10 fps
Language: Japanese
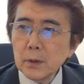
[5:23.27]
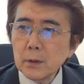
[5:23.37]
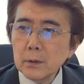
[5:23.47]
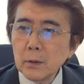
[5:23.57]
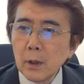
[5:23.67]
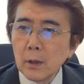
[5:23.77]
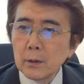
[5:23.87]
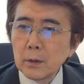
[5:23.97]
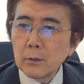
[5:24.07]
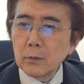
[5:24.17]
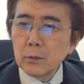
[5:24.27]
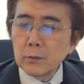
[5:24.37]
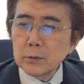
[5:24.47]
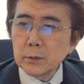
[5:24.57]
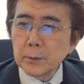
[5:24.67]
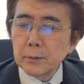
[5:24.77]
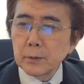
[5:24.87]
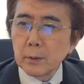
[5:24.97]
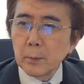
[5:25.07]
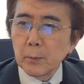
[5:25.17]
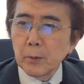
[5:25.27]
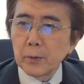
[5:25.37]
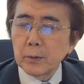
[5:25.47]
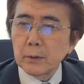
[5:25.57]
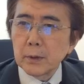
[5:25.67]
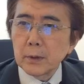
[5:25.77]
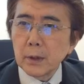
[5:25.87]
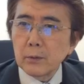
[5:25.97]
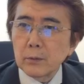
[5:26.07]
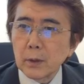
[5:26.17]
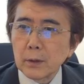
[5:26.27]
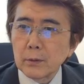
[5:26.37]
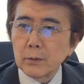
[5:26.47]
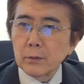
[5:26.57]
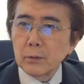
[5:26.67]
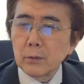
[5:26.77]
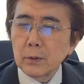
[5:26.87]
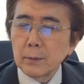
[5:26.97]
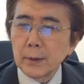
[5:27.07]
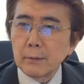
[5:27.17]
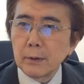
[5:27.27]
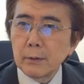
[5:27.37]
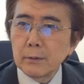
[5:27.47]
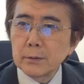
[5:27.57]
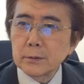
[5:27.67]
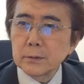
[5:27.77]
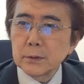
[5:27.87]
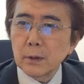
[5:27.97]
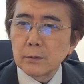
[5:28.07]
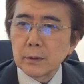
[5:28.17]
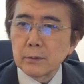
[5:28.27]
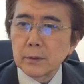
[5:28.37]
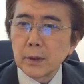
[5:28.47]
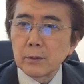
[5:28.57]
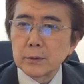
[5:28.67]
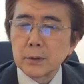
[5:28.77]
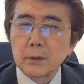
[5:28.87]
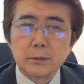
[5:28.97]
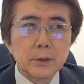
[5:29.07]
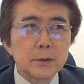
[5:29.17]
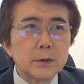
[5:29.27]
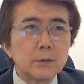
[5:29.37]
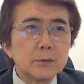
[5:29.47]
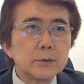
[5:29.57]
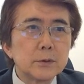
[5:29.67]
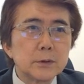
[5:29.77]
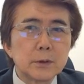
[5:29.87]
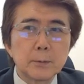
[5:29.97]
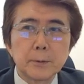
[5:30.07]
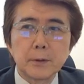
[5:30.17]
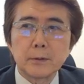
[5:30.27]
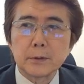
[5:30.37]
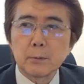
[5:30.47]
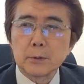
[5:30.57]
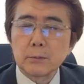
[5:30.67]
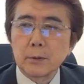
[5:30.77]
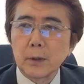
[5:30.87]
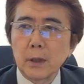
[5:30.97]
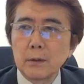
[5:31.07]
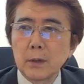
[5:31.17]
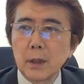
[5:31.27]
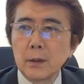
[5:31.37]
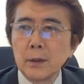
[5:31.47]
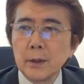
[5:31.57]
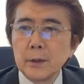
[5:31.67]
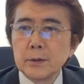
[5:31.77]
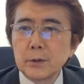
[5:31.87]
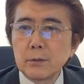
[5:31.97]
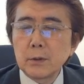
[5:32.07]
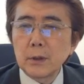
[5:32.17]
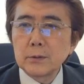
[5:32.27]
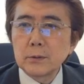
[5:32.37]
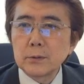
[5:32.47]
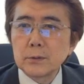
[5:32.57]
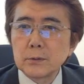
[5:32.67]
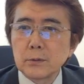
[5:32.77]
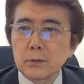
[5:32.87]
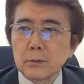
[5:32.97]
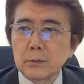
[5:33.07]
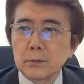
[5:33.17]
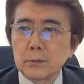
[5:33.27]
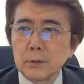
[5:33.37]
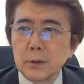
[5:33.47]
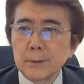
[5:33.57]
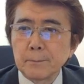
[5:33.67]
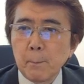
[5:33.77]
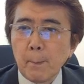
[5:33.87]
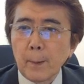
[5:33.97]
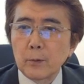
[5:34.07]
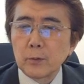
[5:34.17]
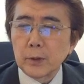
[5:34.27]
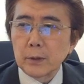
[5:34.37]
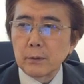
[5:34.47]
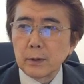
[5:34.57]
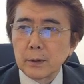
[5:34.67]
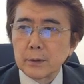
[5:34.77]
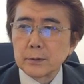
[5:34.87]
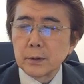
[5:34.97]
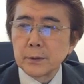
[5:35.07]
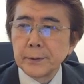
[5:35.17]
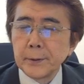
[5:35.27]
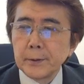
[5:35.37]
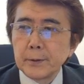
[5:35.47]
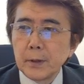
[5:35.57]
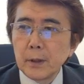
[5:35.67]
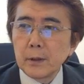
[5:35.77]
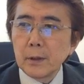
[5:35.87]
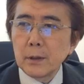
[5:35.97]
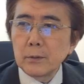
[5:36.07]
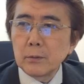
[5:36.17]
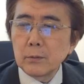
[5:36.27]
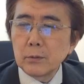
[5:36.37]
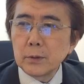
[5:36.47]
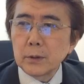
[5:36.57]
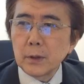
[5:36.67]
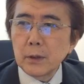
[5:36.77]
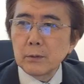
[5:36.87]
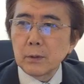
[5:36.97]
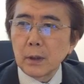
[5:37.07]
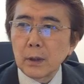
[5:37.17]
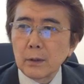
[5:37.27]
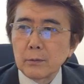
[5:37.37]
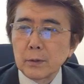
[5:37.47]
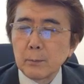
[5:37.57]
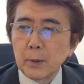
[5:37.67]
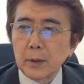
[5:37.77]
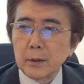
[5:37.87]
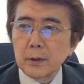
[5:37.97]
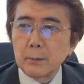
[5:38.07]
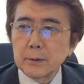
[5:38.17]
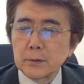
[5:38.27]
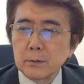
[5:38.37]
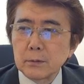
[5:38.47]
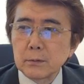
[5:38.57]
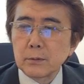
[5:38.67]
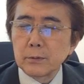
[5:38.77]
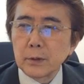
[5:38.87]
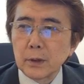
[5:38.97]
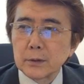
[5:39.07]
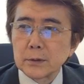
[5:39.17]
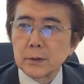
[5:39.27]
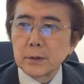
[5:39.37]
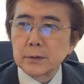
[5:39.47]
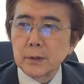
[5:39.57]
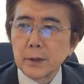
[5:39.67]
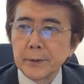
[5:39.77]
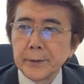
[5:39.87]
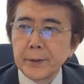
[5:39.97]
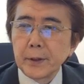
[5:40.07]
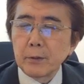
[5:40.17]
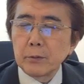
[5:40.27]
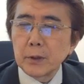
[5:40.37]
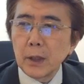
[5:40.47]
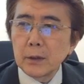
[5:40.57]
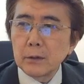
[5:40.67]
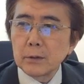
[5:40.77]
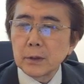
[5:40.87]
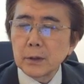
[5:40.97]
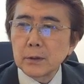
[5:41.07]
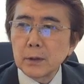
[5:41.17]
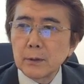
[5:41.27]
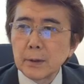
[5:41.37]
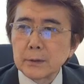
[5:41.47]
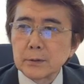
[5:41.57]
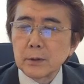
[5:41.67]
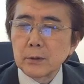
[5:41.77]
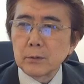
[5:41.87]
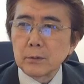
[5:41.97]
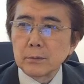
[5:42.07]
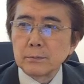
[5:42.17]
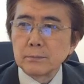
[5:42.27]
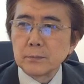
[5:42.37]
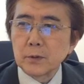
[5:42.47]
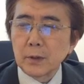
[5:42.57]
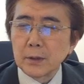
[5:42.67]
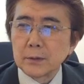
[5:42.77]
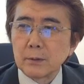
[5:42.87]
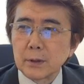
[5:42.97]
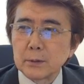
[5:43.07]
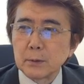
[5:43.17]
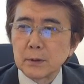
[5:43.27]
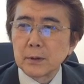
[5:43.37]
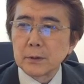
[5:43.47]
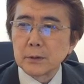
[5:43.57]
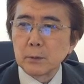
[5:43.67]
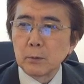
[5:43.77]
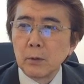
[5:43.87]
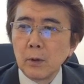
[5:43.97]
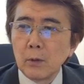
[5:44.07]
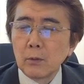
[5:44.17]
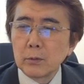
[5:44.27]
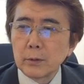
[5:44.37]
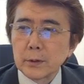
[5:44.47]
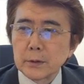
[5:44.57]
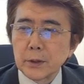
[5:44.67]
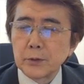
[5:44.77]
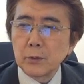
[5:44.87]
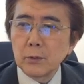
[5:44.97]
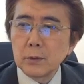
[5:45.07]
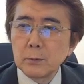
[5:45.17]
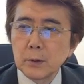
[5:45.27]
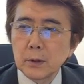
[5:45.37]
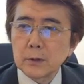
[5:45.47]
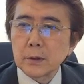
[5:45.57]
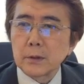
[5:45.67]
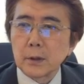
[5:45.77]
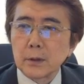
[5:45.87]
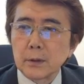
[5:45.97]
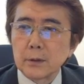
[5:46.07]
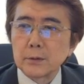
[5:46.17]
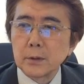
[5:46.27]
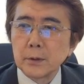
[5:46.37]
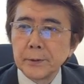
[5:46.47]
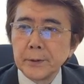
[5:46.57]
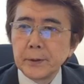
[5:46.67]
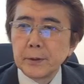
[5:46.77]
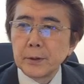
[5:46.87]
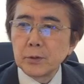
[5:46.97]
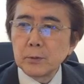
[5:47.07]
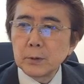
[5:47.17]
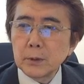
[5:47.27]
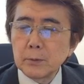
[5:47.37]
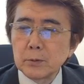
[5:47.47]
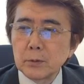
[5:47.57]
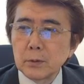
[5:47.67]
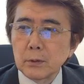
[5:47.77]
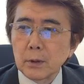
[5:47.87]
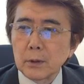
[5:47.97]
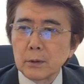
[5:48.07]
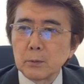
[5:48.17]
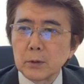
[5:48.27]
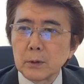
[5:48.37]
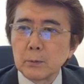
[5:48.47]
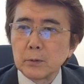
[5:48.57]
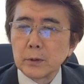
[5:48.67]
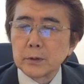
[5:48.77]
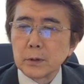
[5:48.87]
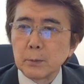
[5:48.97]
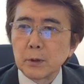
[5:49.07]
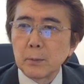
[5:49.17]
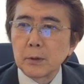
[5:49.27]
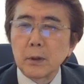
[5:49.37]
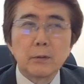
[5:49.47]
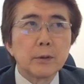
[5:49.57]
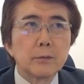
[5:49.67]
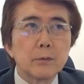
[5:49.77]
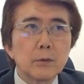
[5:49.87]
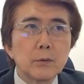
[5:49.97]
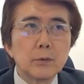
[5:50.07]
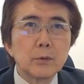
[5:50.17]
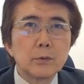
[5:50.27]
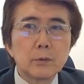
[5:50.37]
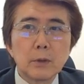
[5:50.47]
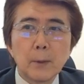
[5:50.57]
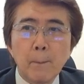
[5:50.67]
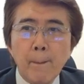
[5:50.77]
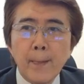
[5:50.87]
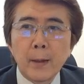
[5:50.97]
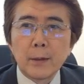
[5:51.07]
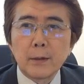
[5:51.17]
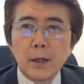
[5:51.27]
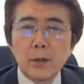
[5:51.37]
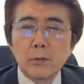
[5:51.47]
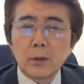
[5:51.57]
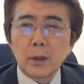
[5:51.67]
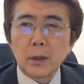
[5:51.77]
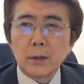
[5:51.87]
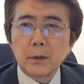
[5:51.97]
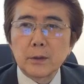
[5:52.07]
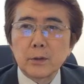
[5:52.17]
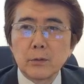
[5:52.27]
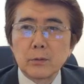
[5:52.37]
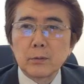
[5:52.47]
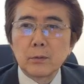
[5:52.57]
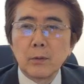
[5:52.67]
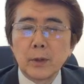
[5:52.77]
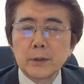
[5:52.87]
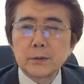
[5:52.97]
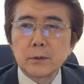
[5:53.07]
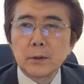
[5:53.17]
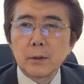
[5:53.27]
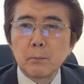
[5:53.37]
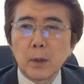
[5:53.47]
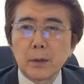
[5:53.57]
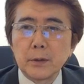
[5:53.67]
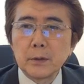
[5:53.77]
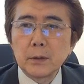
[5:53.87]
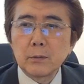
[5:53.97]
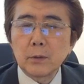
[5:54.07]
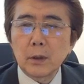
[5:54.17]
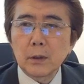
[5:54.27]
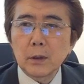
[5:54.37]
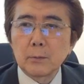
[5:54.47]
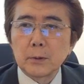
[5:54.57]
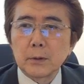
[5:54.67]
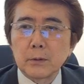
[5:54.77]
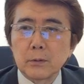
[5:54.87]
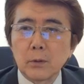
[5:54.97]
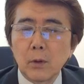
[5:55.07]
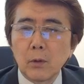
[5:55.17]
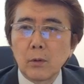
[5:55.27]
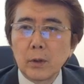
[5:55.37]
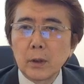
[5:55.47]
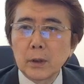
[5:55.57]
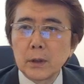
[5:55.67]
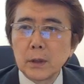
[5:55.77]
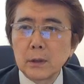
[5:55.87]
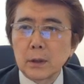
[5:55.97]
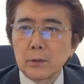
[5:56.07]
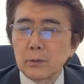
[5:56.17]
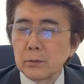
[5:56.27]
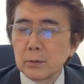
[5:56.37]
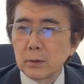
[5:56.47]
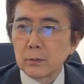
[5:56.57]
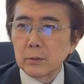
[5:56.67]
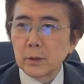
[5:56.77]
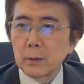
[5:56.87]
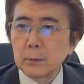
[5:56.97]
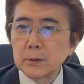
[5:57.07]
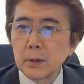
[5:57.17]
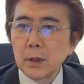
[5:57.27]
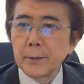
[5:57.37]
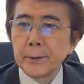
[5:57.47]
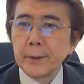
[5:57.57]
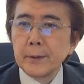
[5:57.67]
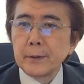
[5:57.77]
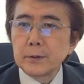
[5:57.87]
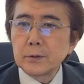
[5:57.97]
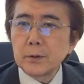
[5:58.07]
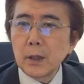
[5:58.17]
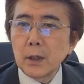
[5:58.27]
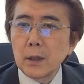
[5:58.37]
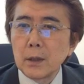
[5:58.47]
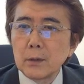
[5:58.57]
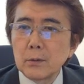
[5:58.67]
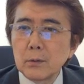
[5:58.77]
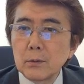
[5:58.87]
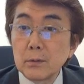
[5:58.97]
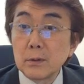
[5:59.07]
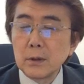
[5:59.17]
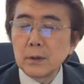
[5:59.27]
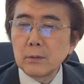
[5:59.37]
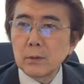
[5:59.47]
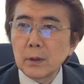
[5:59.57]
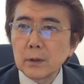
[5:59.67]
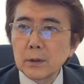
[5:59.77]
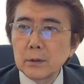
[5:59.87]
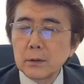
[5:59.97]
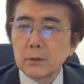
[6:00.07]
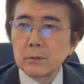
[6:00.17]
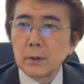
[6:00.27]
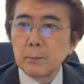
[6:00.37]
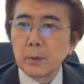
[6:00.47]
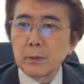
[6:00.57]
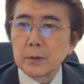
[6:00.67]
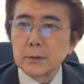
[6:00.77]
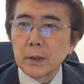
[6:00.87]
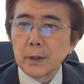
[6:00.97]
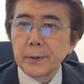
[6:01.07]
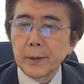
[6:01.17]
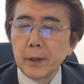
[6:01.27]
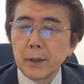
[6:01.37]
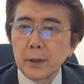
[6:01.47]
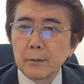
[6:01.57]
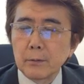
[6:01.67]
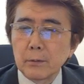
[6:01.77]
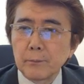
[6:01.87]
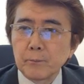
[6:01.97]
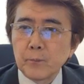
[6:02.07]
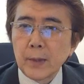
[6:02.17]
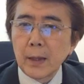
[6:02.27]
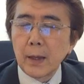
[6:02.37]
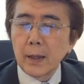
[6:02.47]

ででこの 45m の電波望遠鏡は太陽とかっていうのの今我々のすぐ近くにある太陽じゃなくてですね宇宙に散らばってるさまざまな天体それを観測するというふうなことをやってるわけなんですよね。で、えー、とこのように太陽からの電波がやってきてますよというような感じでですねここに書いてあるだけだったらその後うんって感じで終わってしまったんですけども今度はですね人に向けてくださいって書いてあるんですねで人に向けてみるとどうなのかなって向けてみるとですねまたメーターが触れると。ということは太陽からやってきてる同じような電波が人間の体からも出てるとこれが気なんだっていうふうなことになりましてでそれで、えーと、と人間の体から出ている電波をですね、えー、この「